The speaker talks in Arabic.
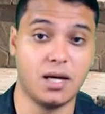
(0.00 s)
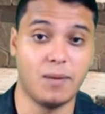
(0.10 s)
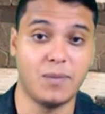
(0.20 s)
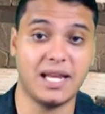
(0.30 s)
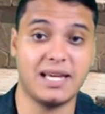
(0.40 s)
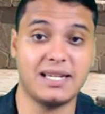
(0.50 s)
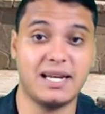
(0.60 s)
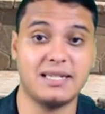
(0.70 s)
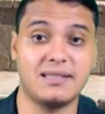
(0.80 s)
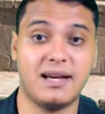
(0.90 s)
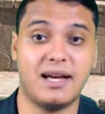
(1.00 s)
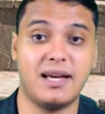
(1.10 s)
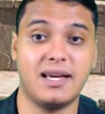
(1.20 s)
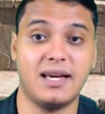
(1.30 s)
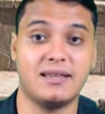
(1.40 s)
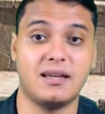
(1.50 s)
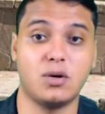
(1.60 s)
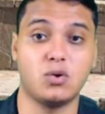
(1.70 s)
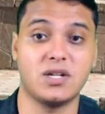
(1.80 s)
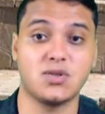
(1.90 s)
من خلال ادعاء
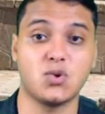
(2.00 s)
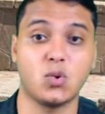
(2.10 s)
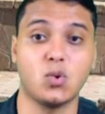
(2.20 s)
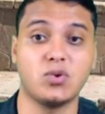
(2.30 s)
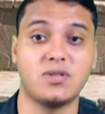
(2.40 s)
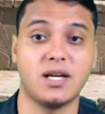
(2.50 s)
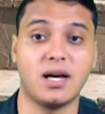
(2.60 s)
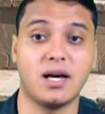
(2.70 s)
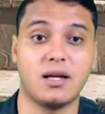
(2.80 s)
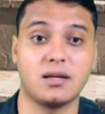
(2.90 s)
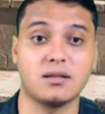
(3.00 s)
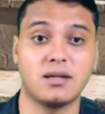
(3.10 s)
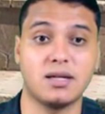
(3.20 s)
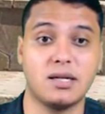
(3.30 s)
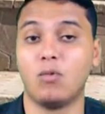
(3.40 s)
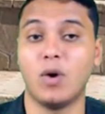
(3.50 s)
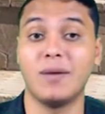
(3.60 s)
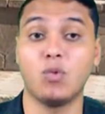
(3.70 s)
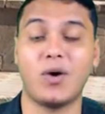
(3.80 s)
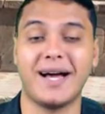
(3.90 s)
إحداهن سقوطها أرضا
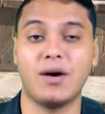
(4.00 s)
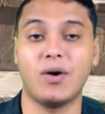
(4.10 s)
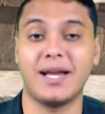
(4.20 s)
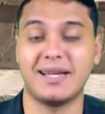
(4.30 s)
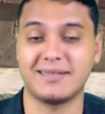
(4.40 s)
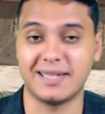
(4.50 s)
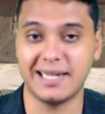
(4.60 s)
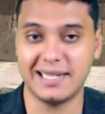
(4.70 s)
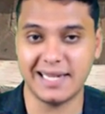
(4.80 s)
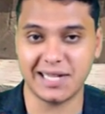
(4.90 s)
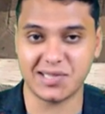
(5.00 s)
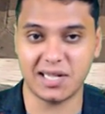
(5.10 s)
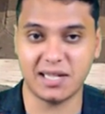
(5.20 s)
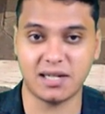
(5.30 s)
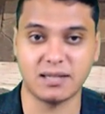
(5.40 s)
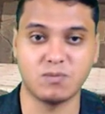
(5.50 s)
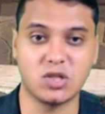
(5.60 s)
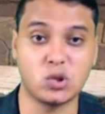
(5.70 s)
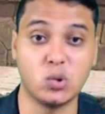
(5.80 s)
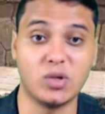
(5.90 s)
ومحاولتهن سرقة
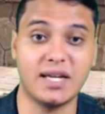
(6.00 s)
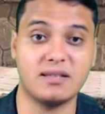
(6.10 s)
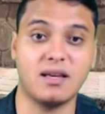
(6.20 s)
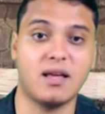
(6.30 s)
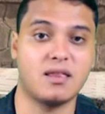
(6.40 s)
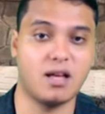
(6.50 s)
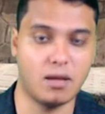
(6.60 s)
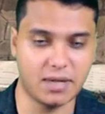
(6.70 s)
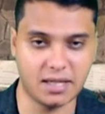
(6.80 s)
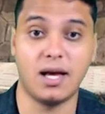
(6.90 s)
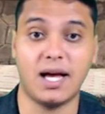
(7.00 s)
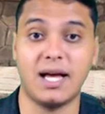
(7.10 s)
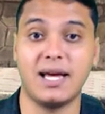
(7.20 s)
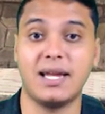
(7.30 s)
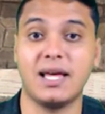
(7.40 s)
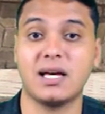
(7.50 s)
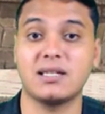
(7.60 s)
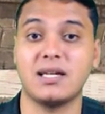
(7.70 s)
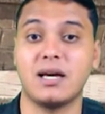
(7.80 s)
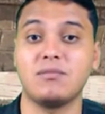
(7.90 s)
مشغولاتها الذهبية حال
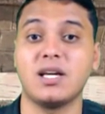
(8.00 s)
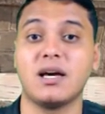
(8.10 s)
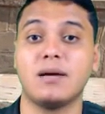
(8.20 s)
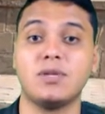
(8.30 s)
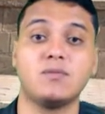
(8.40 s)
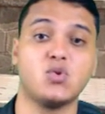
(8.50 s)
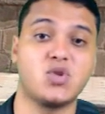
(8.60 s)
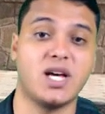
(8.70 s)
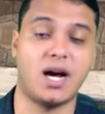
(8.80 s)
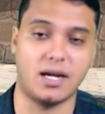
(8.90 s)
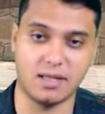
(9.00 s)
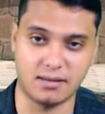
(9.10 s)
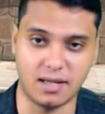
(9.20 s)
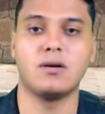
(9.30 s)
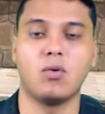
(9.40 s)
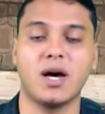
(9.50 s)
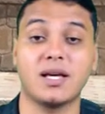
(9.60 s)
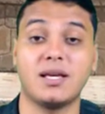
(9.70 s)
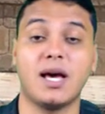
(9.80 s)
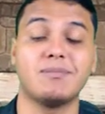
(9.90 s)
قيامها بمساعدتها
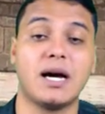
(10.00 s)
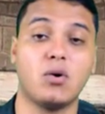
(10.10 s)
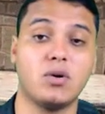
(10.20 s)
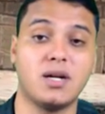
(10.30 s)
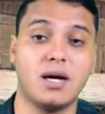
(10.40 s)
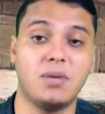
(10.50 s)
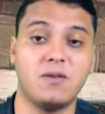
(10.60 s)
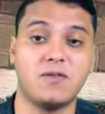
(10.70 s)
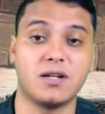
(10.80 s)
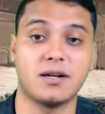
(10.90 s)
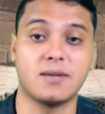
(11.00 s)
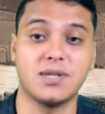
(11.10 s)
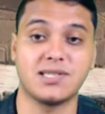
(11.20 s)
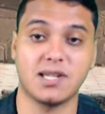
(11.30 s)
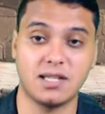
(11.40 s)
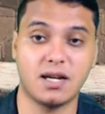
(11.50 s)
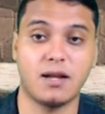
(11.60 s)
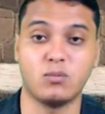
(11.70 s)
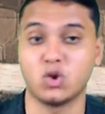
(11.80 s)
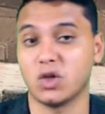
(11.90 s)
وقيامهن بالفرار بالسيارة
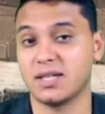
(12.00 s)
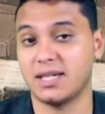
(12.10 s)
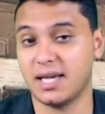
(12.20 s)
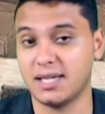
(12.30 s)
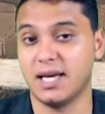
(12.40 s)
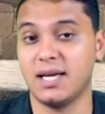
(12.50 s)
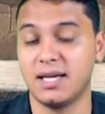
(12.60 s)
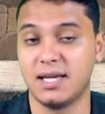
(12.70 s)
المشار إليها